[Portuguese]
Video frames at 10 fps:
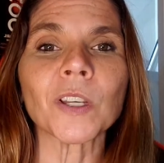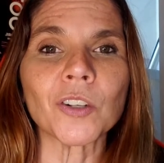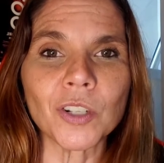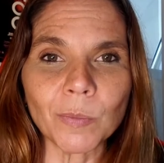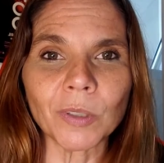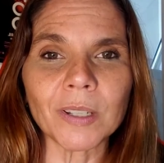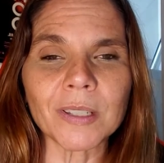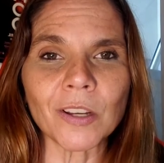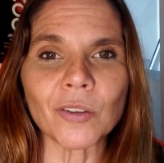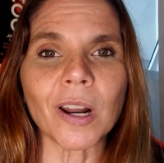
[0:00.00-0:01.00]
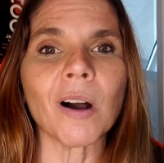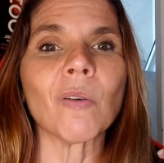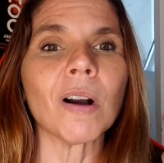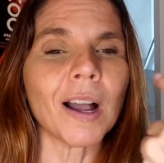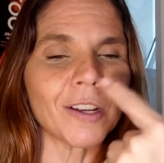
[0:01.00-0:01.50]
de motricidade
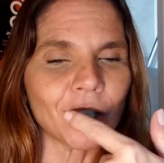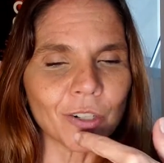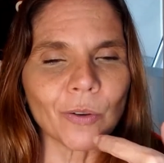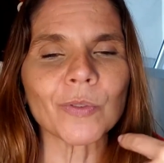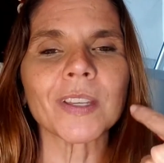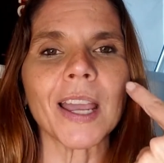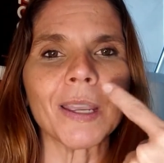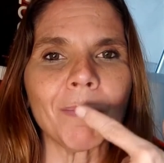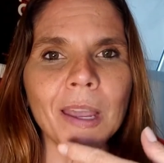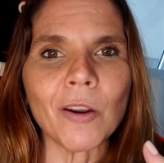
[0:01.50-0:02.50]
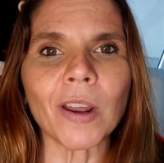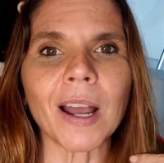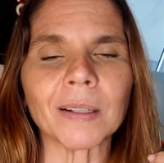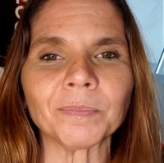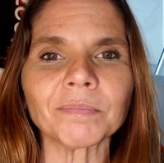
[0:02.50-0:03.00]
oral, a gente consegue
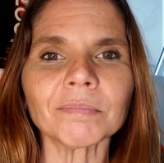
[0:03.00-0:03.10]
melhorar